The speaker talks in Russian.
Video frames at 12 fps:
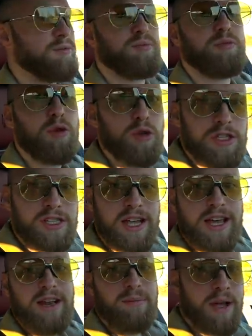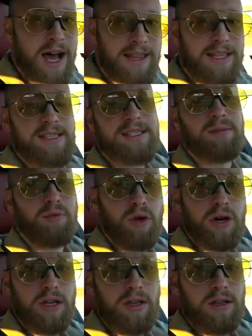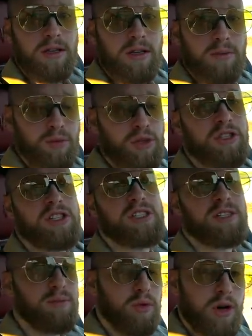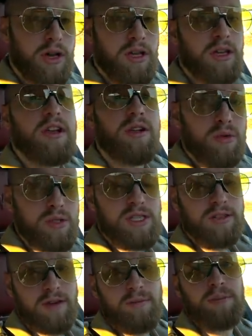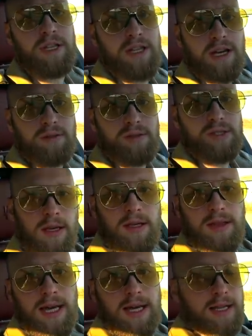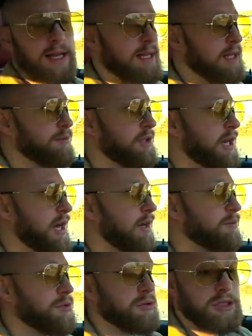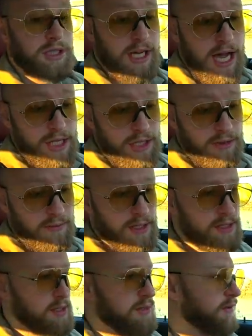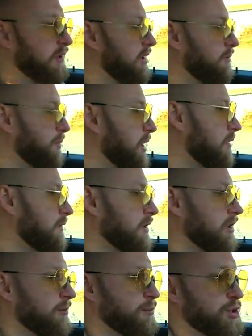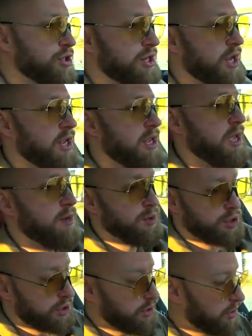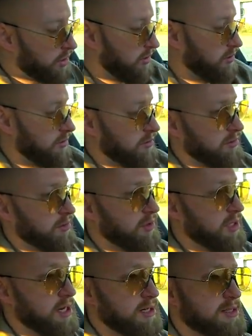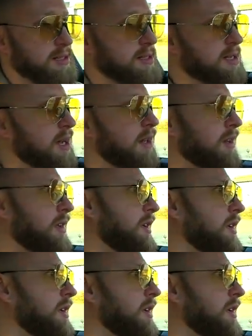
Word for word: Будьте, ребята, собой будете собой, и люди к вам подтянутся. Итак, на этом я буду заканчивать свои первые впечатления о машине. Я рассказал.